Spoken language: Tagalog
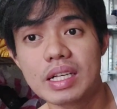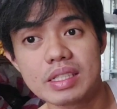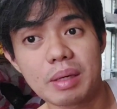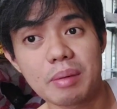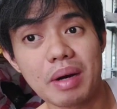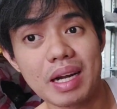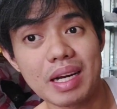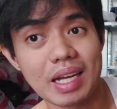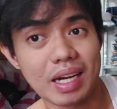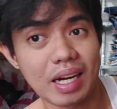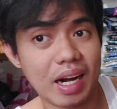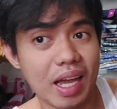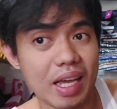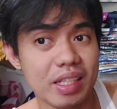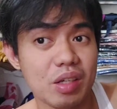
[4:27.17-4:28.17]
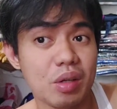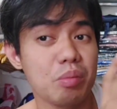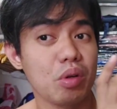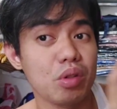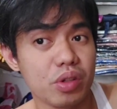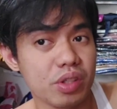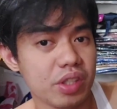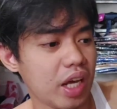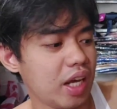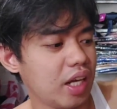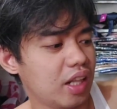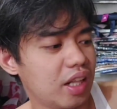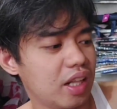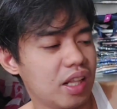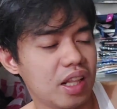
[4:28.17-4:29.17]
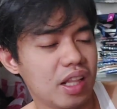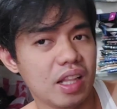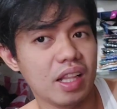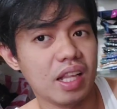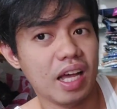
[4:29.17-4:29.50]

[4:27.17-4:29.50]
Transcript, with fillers: sa mga nagra-rider or motorcycle